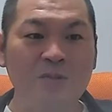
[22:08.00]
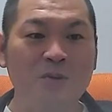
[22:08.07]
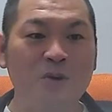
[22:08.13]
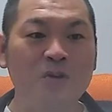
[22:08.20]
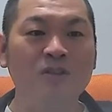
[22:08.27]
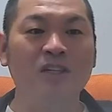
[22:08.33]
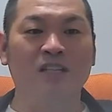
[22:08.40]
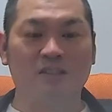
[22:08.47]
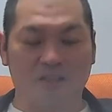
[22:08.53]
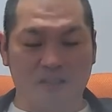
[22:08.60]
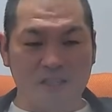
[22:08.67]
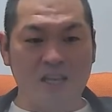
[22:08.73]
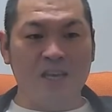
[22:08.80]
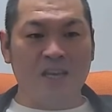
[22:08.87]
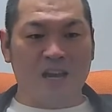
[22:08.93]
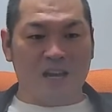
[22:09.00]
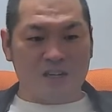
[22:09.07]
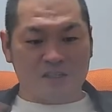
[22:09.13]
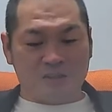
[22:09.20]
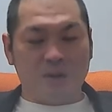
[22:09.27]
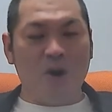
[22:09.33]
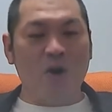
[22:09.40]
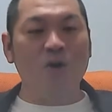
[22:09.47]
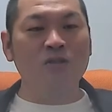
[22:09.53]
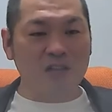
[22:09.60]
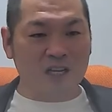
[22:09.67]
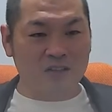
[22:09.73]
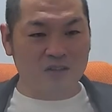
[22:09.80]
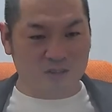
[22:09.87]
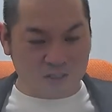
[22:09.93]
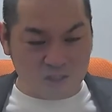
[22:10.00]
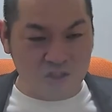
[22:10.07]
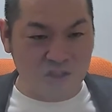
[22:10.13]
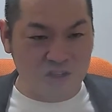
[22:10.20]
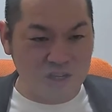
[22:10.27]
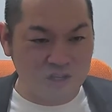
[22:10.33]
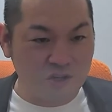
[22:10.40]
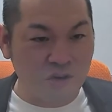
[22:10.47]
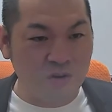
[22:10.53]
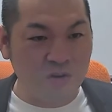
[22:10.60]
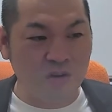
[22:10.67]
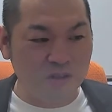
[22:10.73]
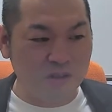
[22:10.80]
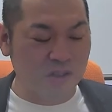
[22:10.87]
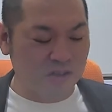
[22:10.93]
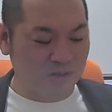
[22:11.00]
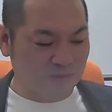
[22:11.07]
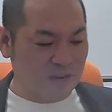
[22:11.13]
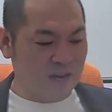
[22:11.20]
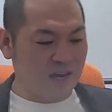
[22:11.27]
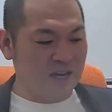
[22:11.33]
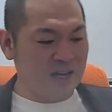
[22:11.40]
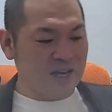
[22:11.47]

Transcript: も置くなとかね、あの、スマホ置くなとかと一緒で、情報っていうのは、